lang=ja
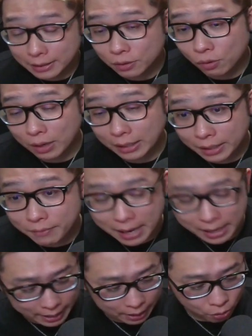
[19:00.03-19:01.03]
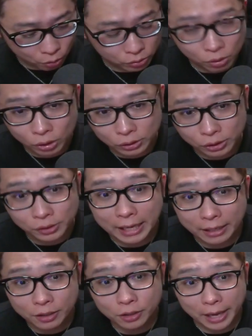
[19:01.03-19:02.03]
この辺りは、えー、ロングを積んで
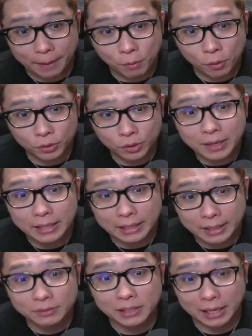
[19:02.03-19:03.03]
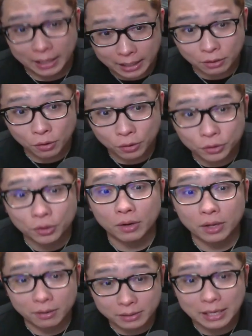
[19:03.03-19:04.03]
いく、えー、ポイントにはなってるんじゃないかなというとこ
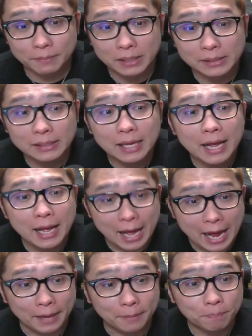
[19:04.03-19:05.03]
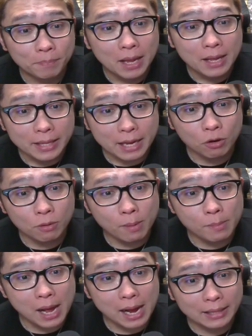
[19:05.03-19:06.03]
ろでございます。はい。で、このま
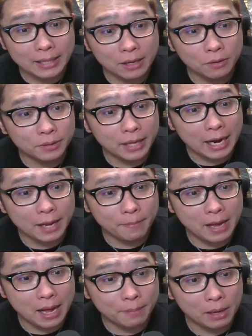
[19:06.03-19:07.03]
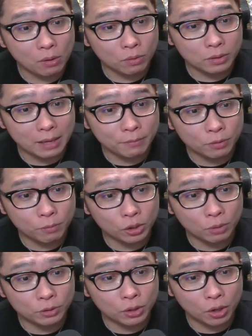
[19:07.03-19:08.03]
ま上がっていくんであれば、まあ、この
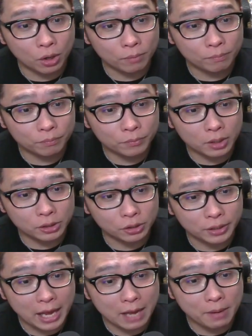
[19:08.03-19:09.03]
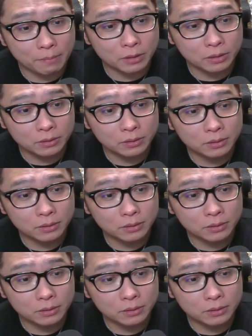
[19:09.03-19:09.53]
ダブルボトムの、よいしょ、値幅分、